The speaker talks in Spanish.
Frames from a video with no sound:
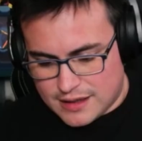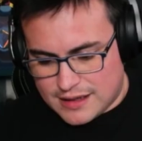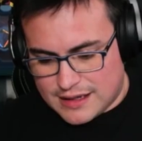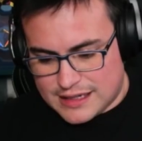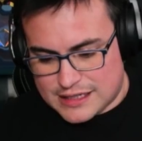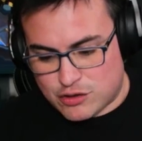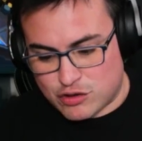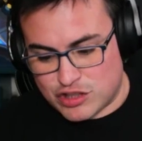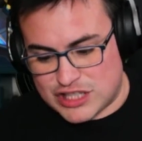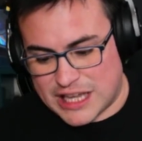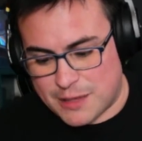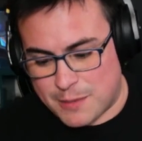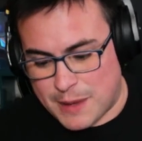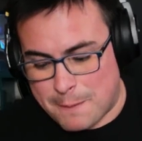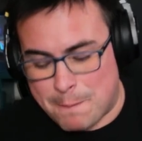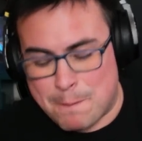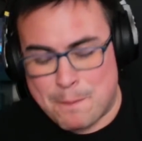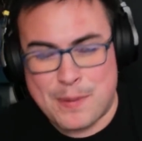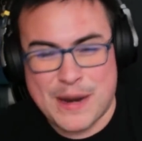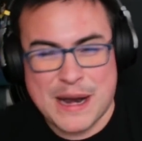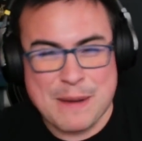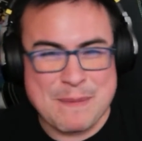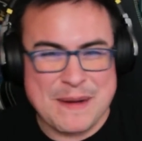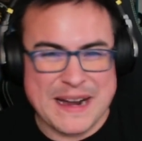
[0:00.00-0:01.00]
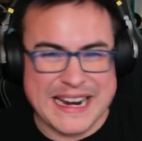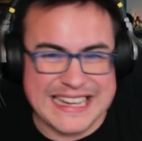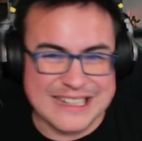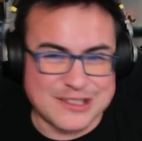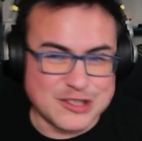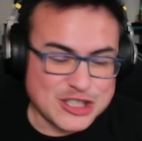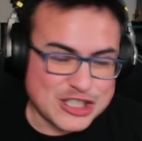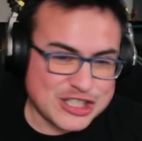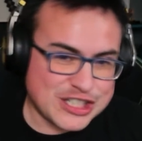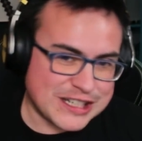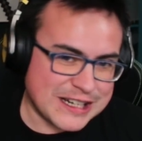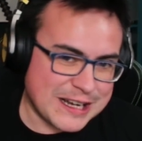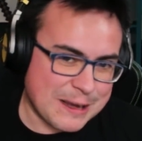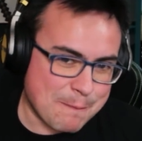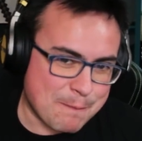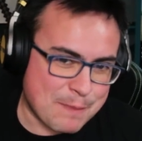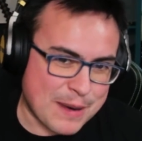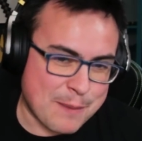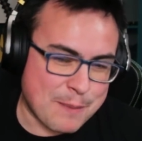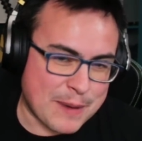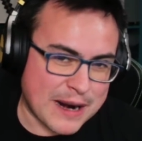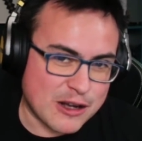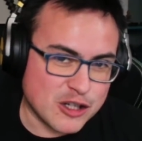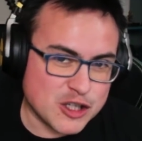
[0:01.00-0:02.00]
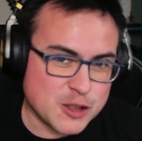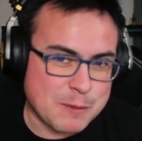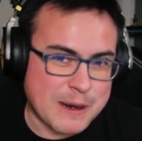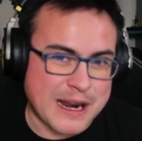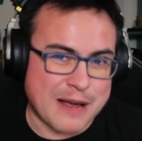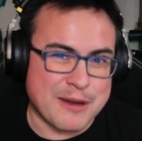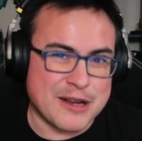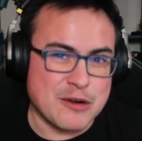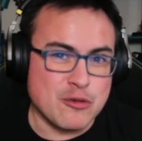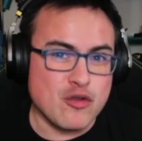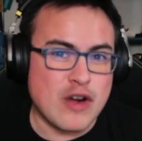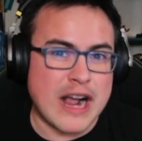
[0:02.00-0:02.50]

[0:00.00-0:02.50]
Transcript: Escuchadme, preparaos, preparaos para ver un